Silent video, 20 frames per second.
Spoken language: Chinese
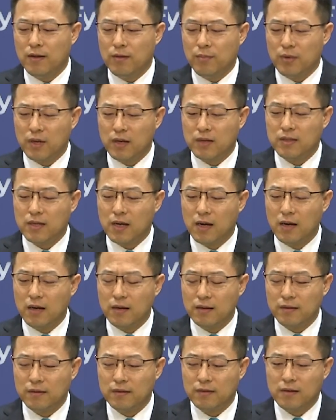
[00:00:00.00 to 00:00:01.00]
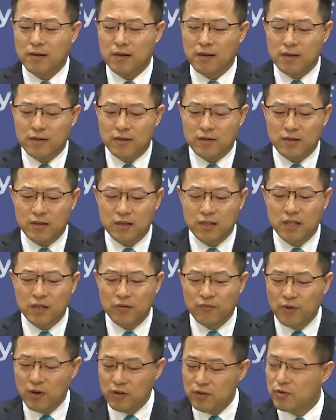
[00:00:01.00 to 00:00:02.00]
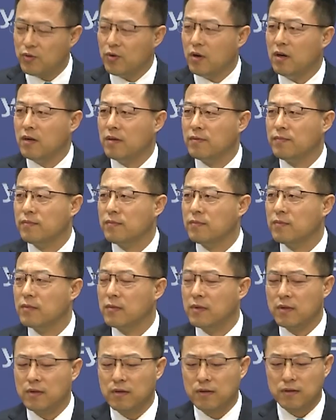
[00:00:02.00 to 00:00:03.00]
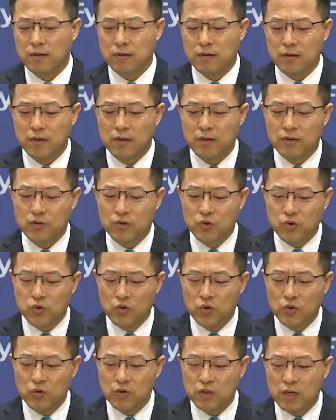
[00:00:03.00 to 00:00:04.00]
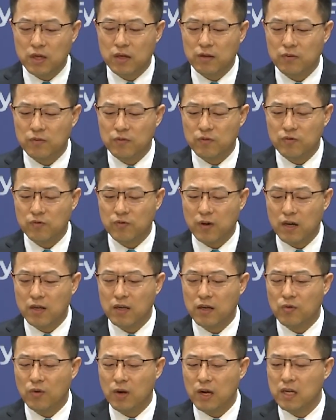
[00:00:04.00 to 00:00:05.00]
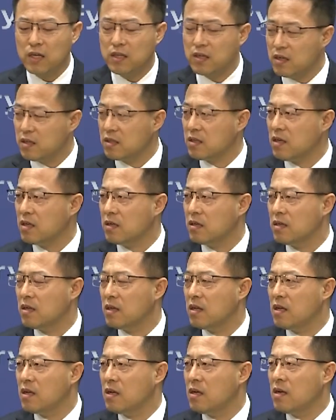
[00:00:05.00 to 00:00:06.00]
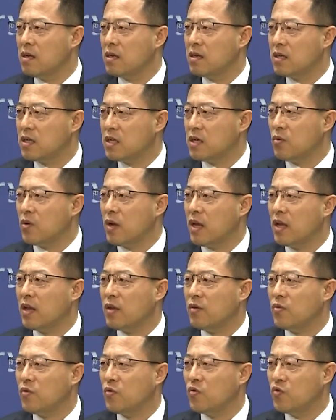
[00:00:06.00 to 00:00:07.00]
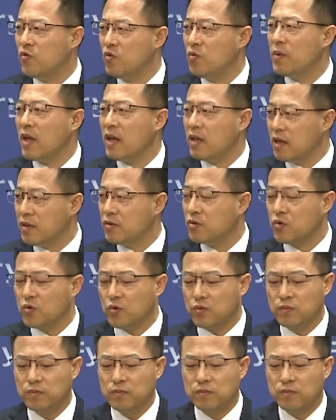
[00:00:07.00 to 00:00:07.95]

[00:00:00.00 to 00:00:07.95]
并将执行封锁和出入境防疫管理政策视为负面因素。